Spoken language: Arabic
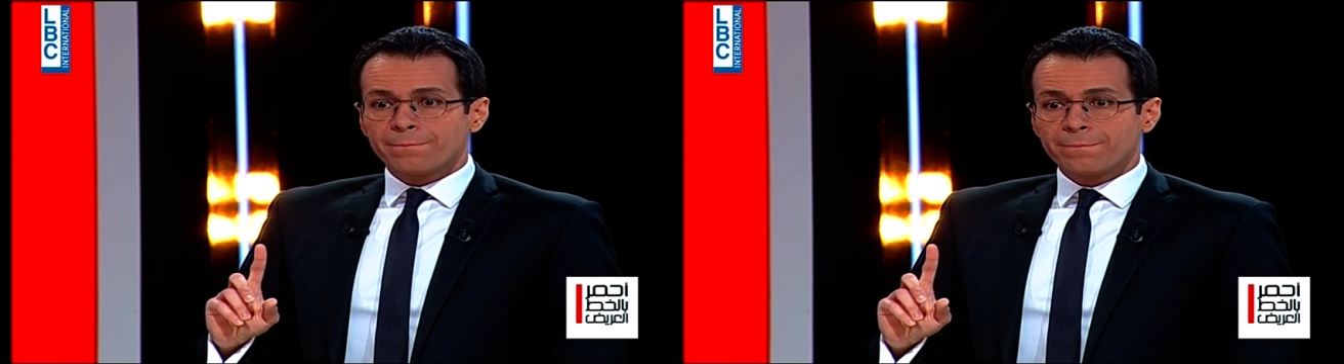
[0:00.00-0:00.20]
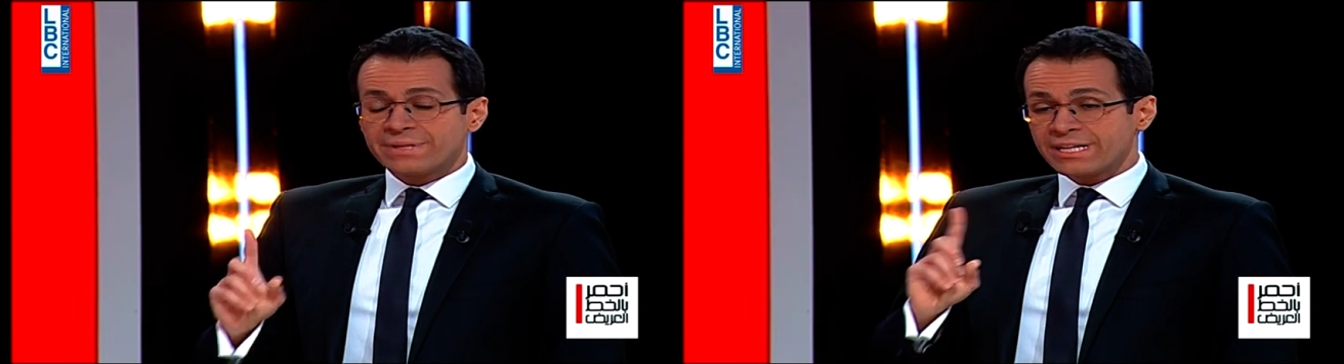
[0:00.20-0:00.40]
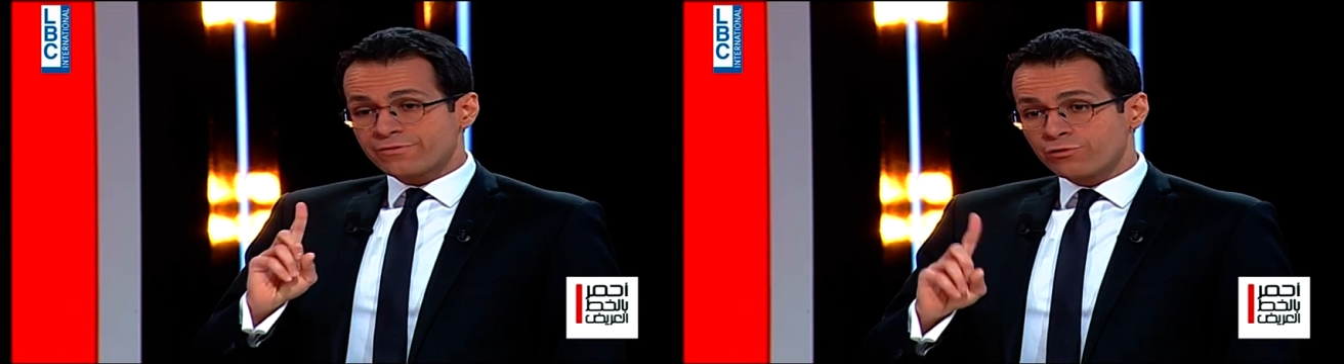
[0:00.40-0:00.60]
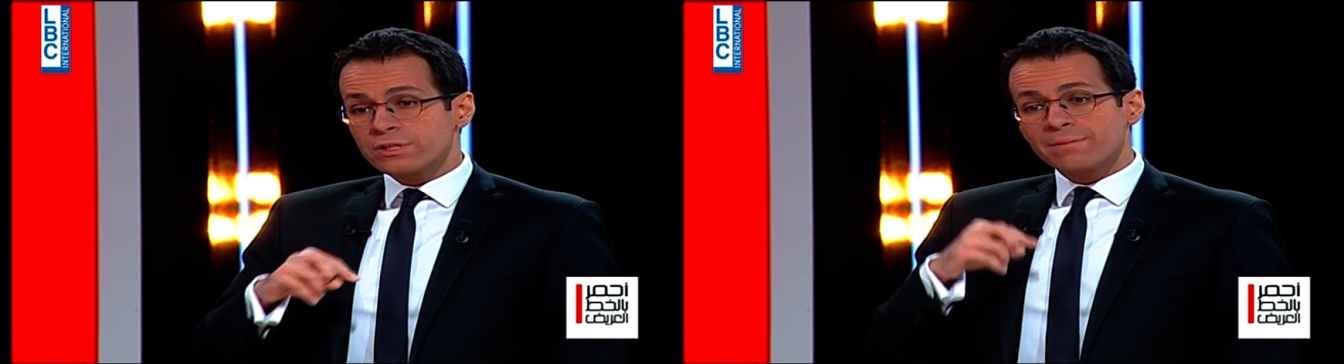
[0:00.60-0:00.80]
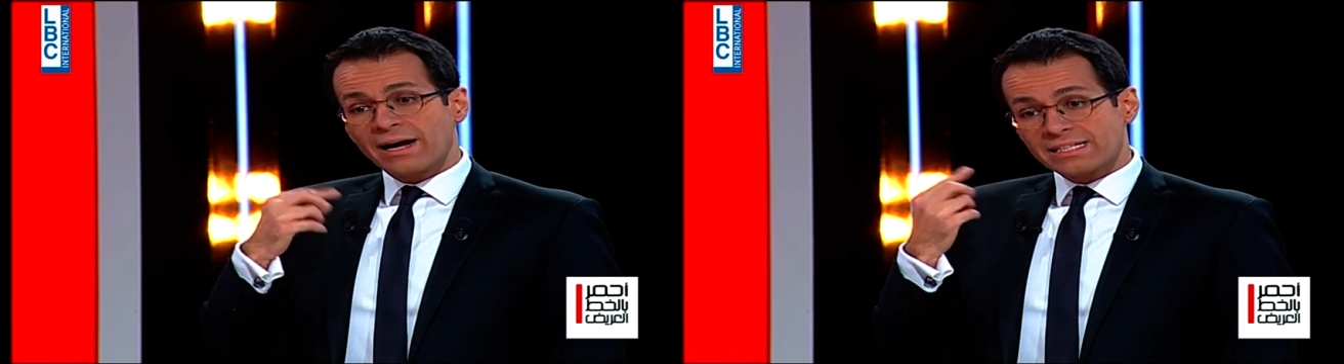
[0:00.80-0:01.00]
بدك
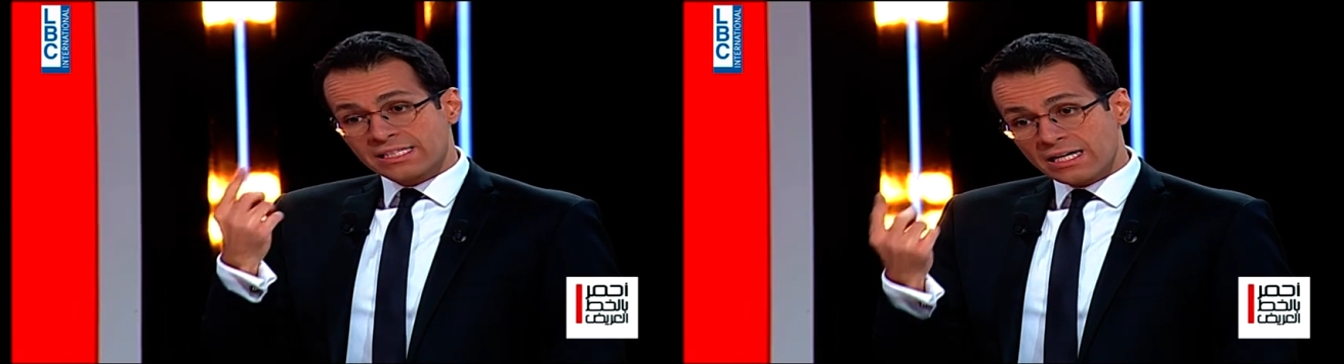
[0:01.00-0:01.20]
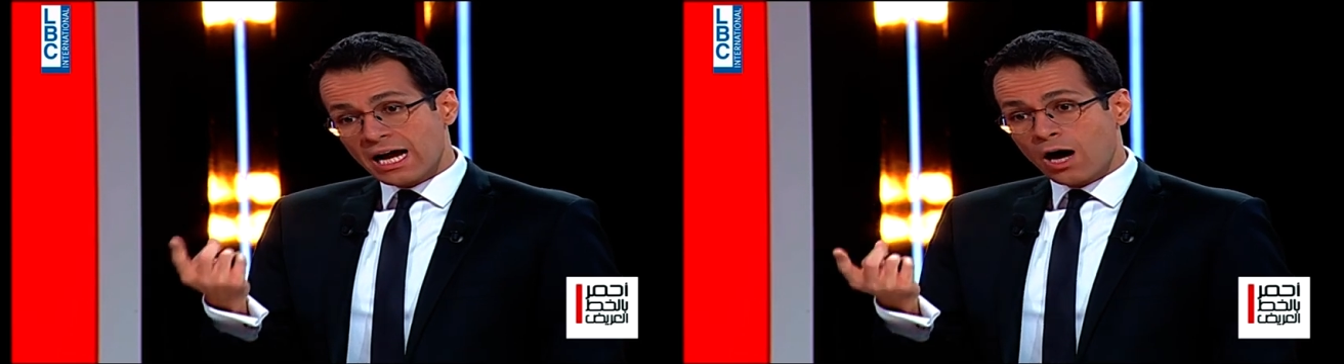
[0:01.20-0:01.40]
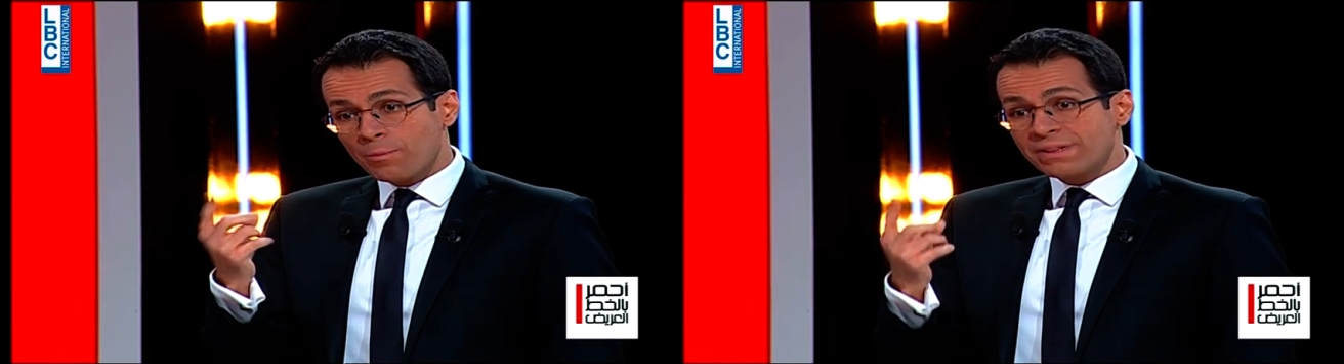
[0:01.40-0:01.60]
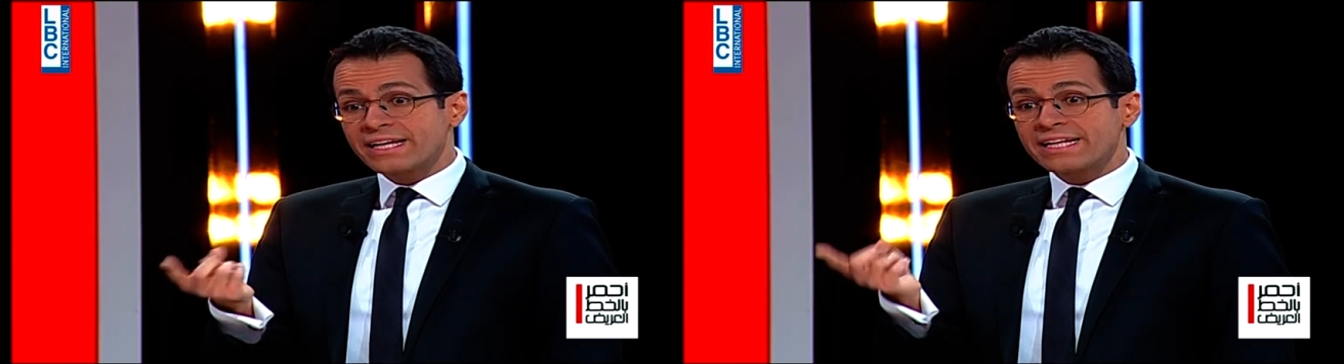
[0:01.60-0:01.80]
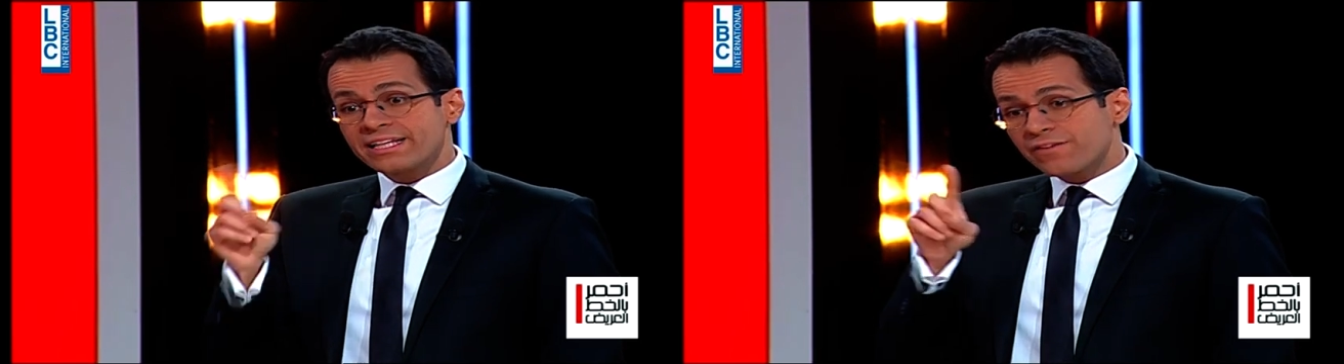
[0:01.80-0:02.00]
تفوتي مع صراع
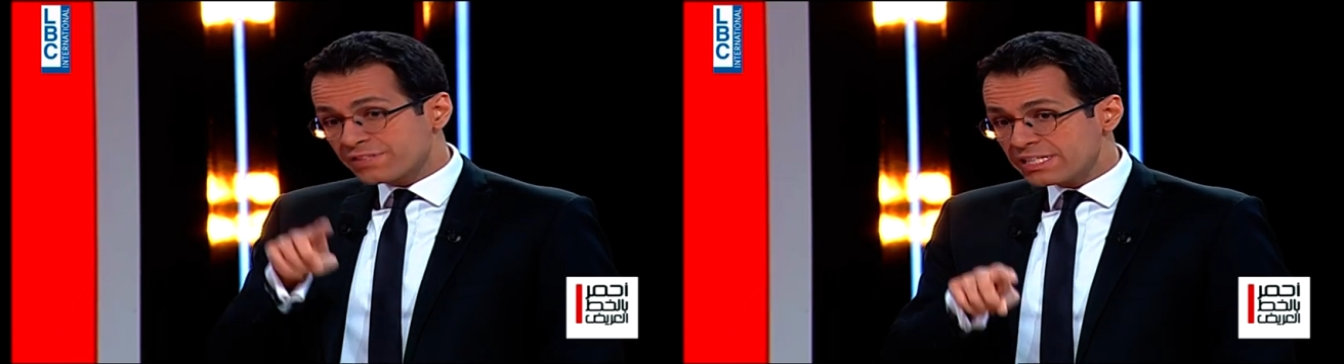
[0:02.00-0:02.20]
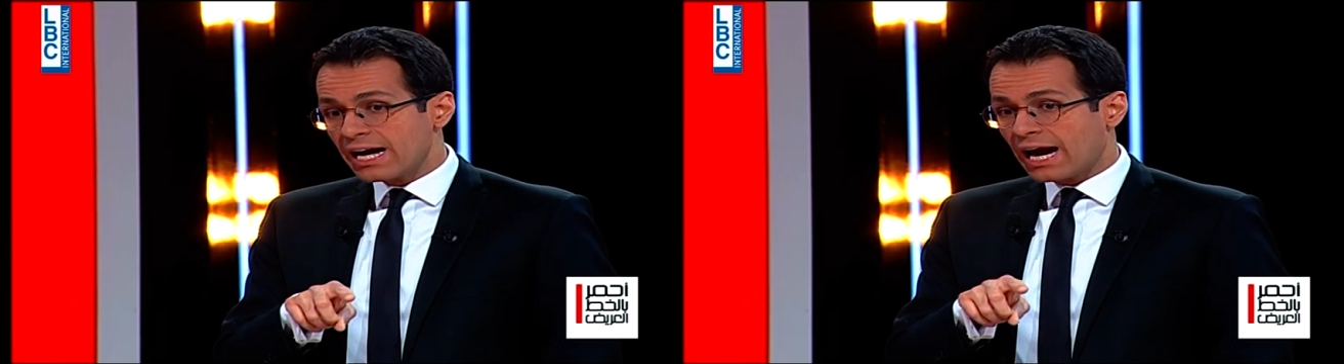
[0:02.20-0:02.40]
وبدك تنافسيها